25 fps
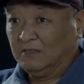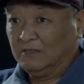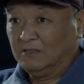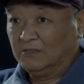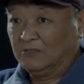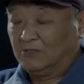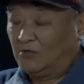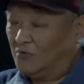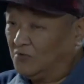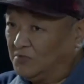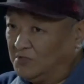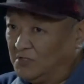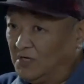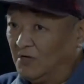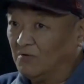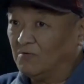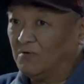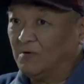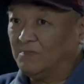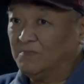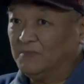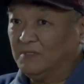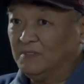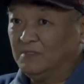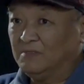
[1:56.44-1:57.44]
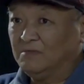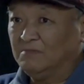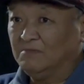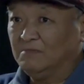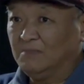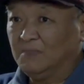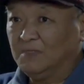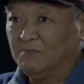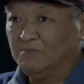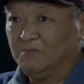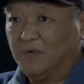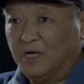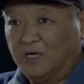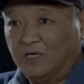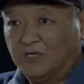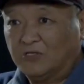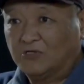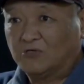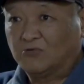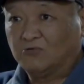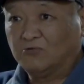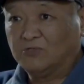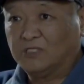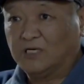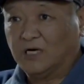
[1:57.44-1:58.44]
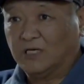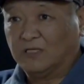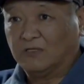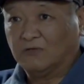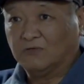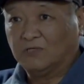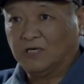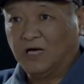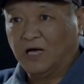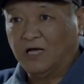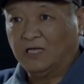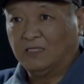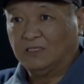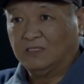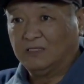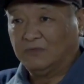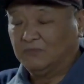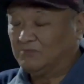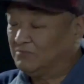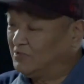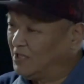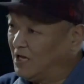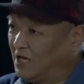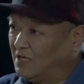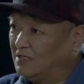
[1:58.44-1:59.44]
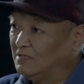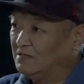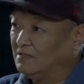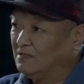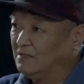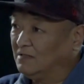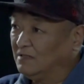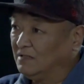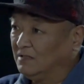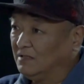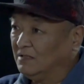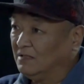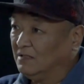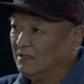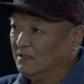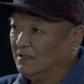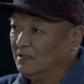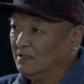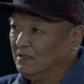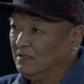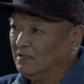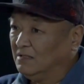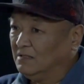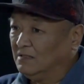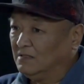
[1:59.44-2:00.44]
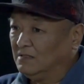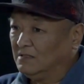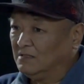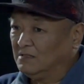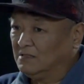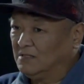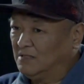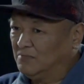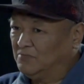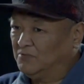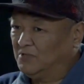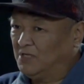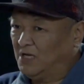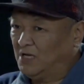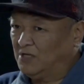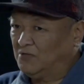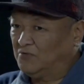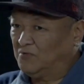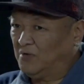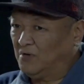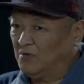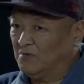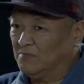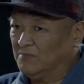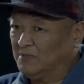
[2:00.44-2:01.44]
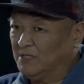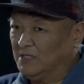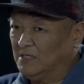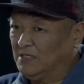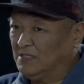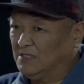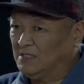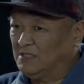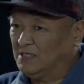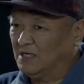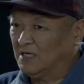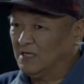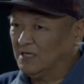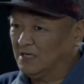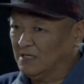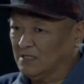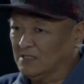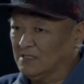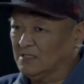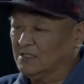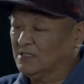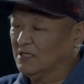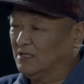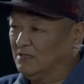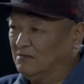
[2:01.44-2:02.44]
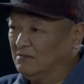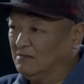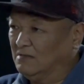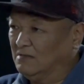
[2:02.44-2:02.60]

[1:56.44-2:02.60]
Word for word: 从小我们每个暑假都看这部电影，这部电影对我们的印象很深。